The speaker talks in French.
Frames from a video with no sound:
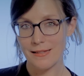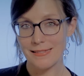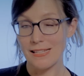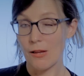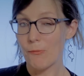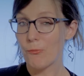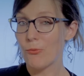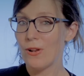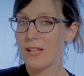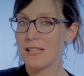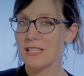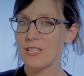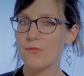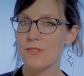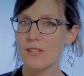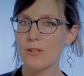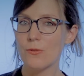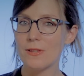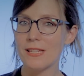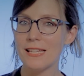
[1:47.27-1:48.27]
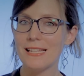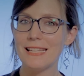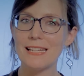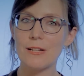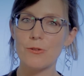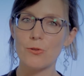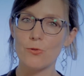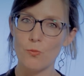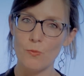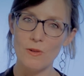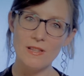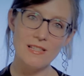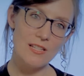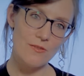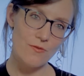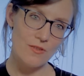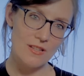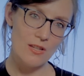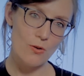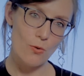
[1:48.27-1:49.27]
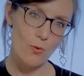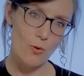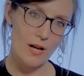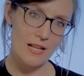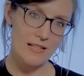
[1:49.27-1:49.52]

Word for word: C'est un peu la difficulté de l'économie de ces vidéos.